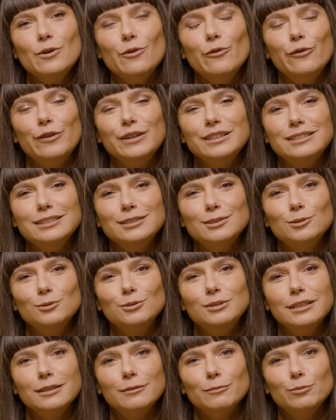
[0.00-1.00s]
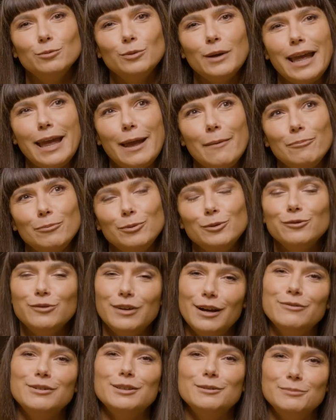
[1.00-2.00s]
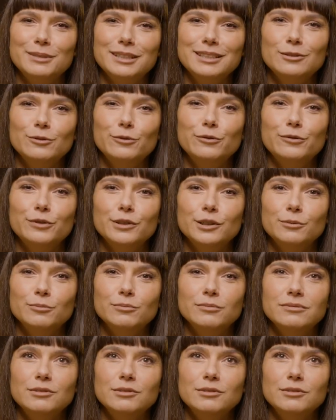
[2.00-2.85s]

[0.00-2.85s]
O Feitiço do Tempo é provavelmente o filme,